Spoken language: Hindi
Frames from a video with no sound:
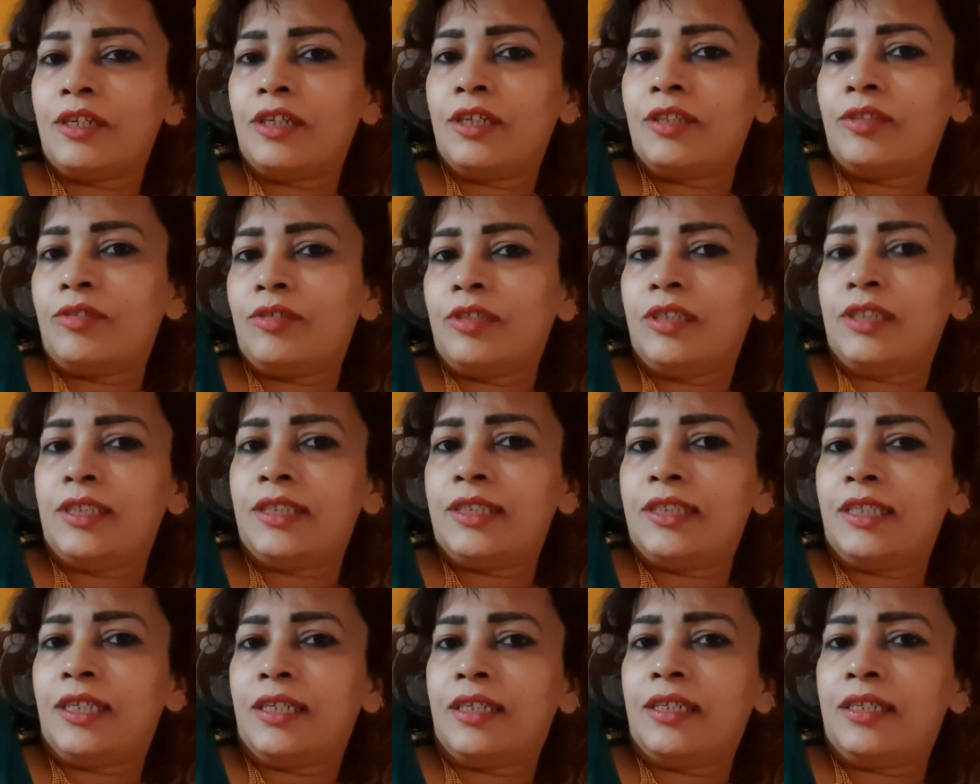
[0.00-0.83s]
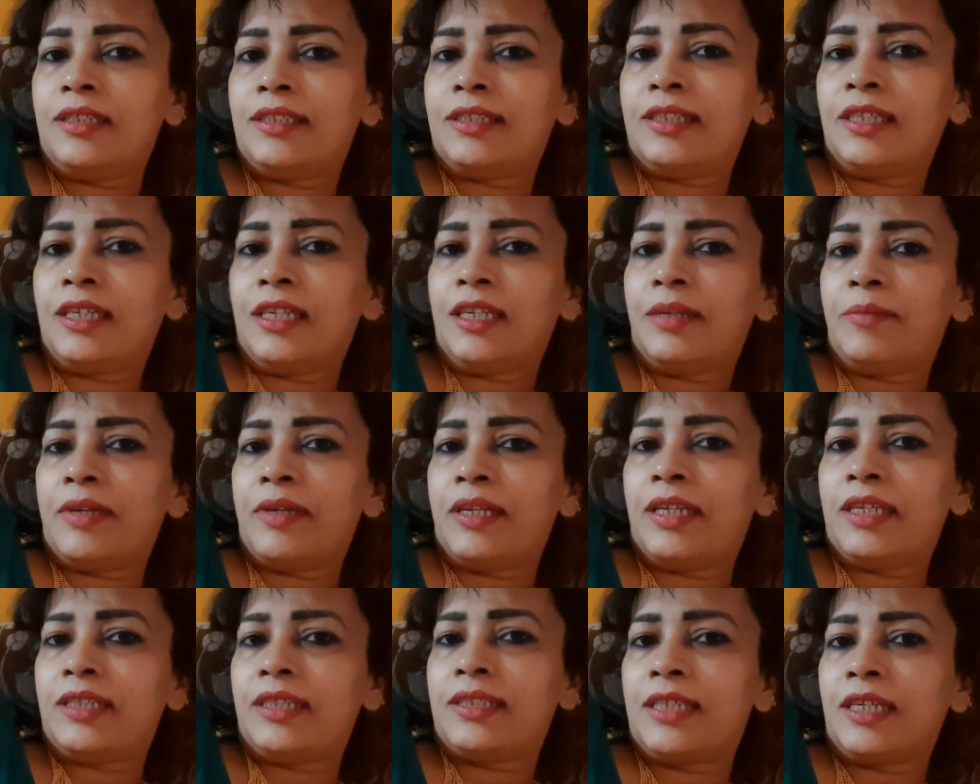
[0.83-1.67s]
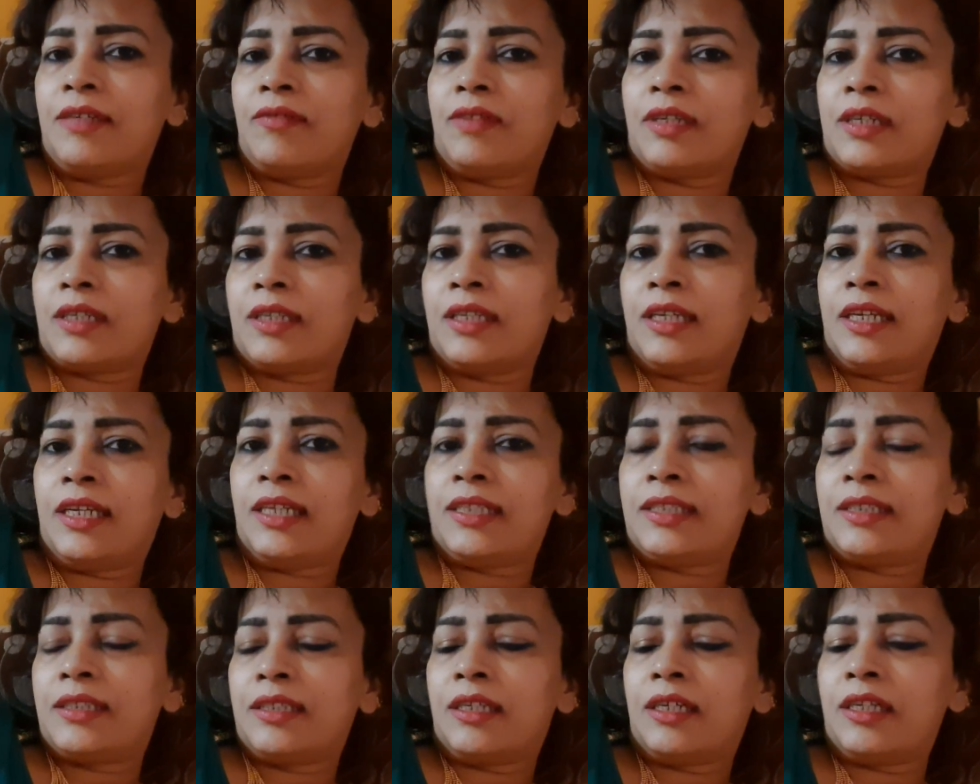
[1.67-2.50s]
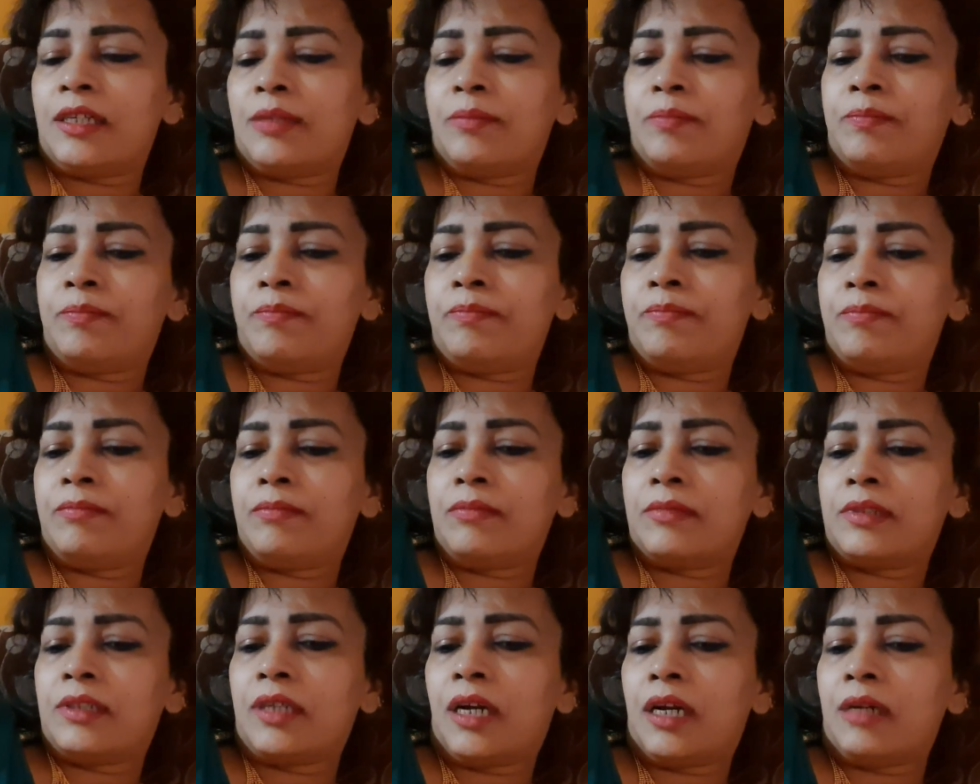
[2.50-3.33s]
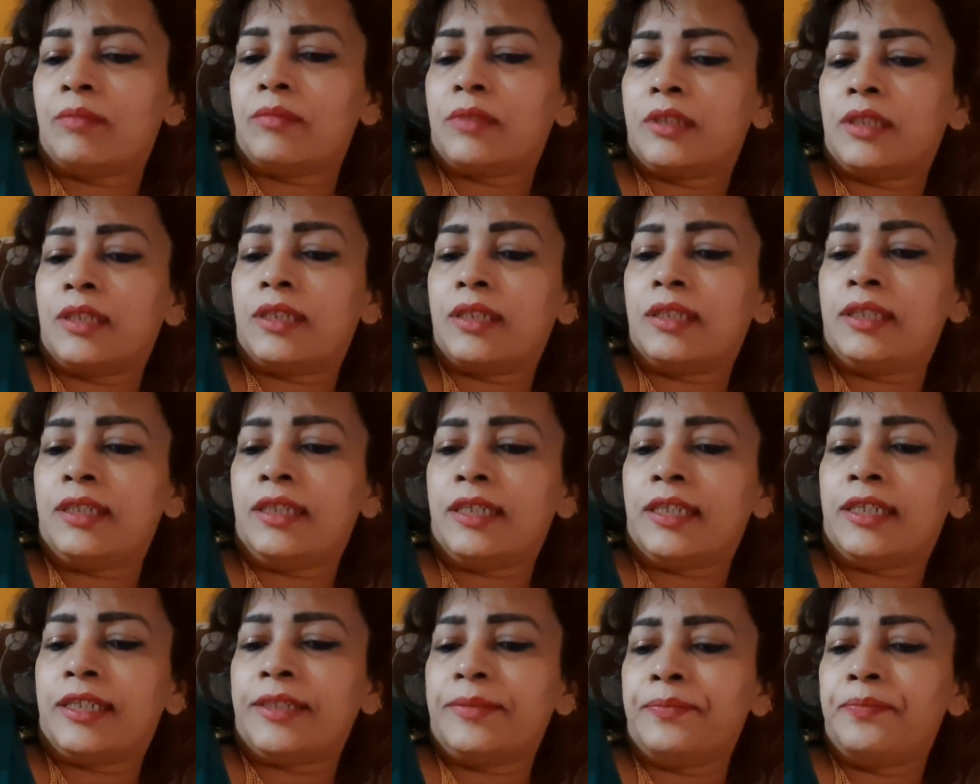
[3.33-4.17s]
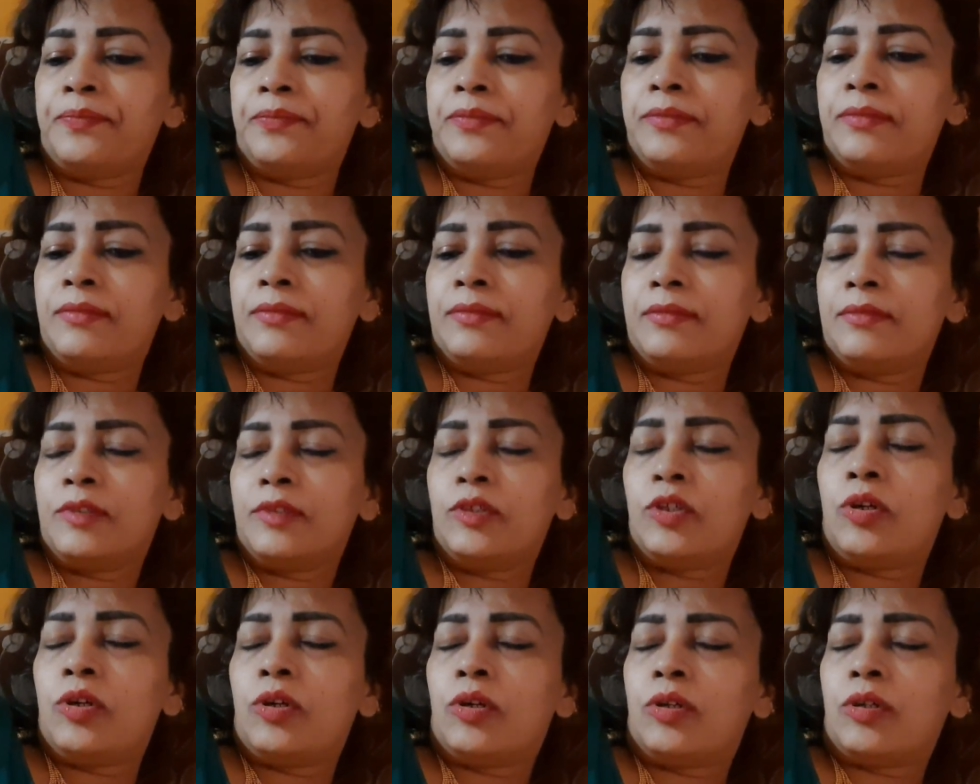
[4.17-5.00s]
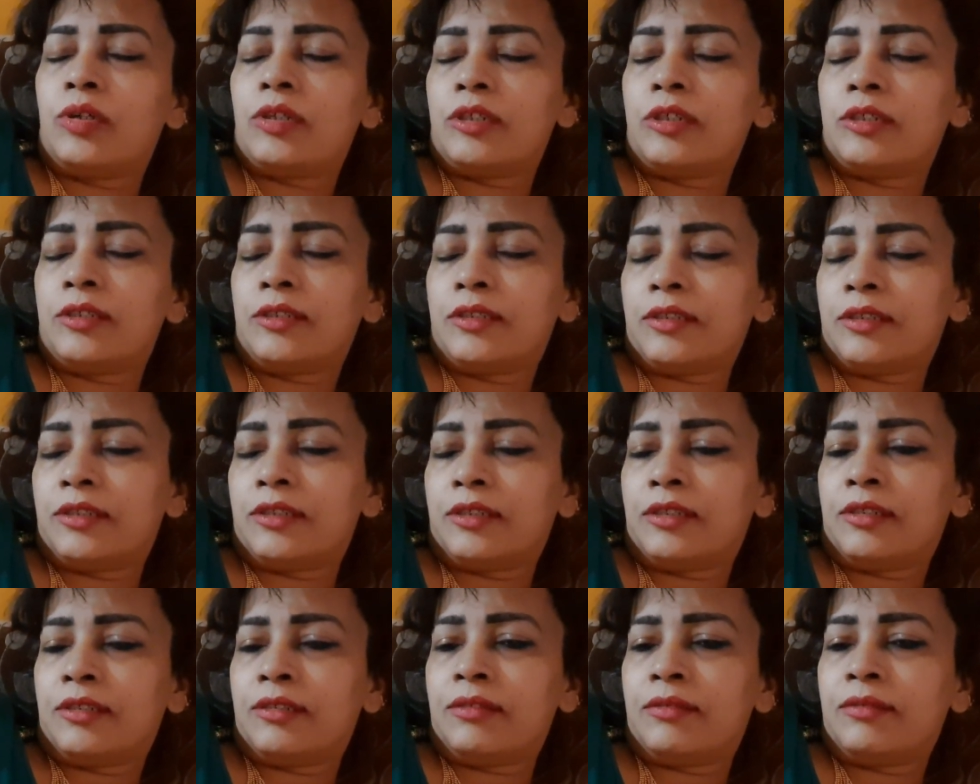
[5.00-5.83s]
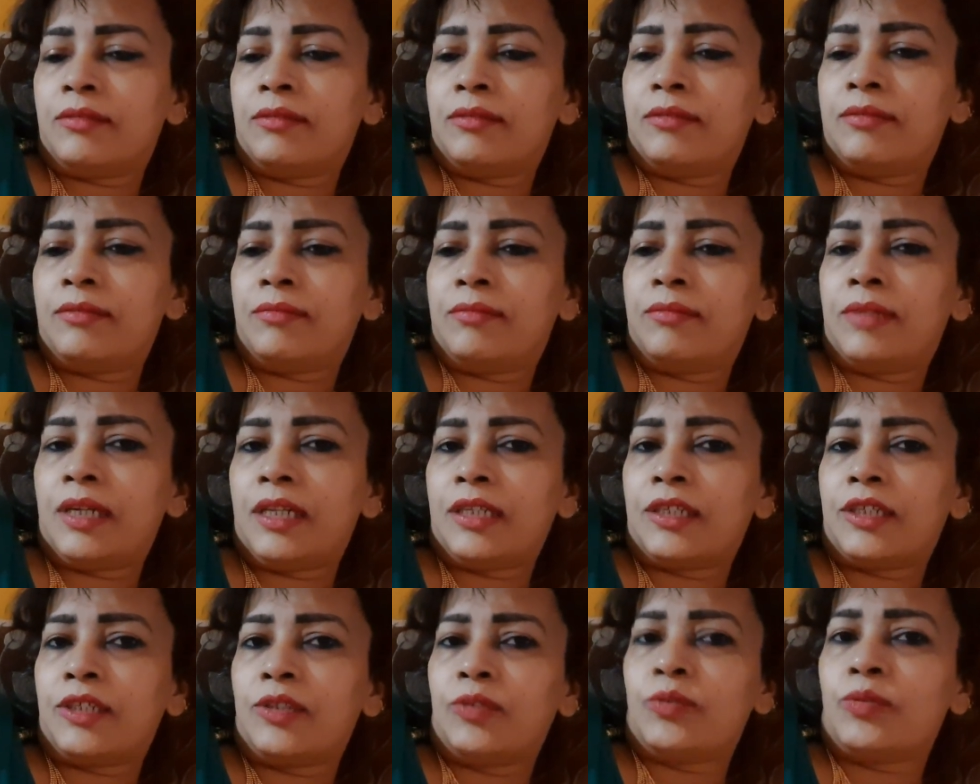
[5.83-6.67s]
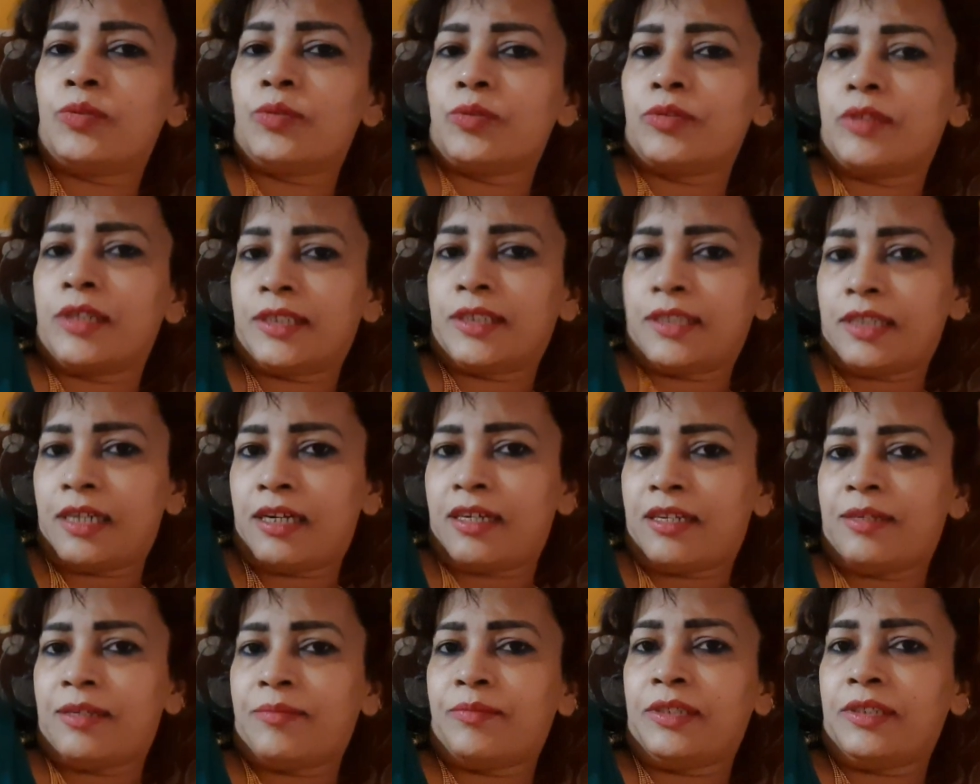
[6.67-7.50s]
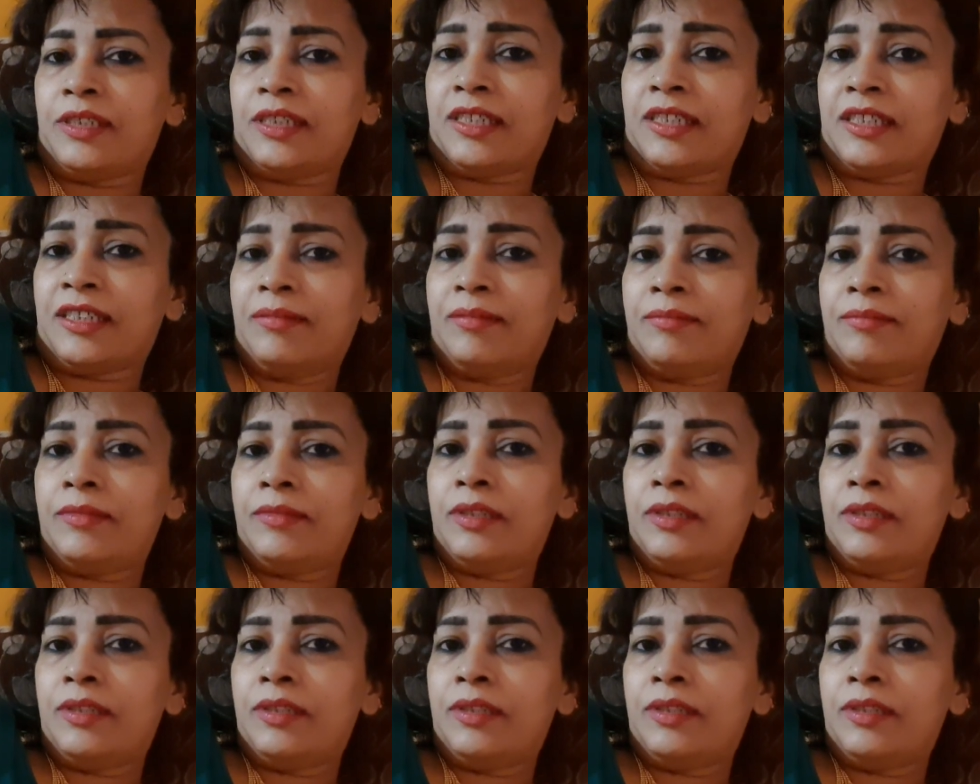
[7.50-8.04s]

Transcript: तो इस तरह से मेरे सेवक ने सब काम कर दिया है और मालकिन को थोड़ा सा आराम दिया है